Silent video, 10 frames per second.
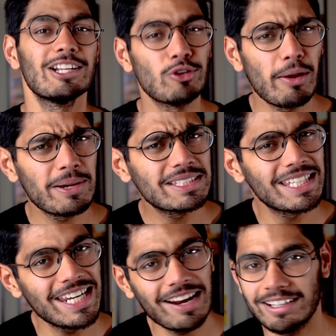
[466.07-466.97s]
जो है बस
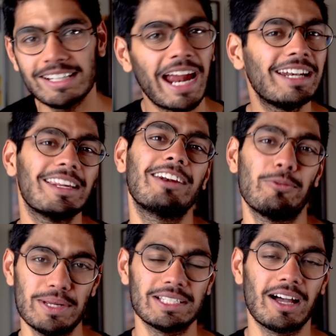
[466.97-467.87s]
थ्री हंड्रेड नाइन्टी नाइन
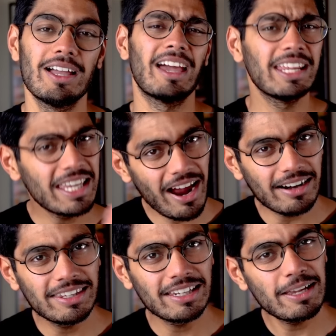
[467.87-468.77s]
रुपीज का यानी कि
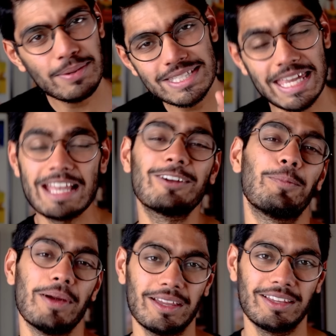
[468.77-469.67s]
हर दिन के बस एक
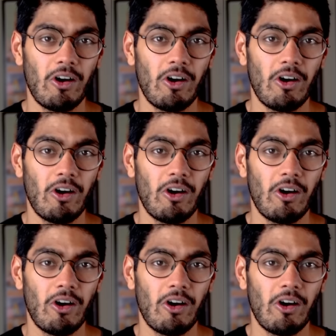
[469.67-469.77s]
रुपए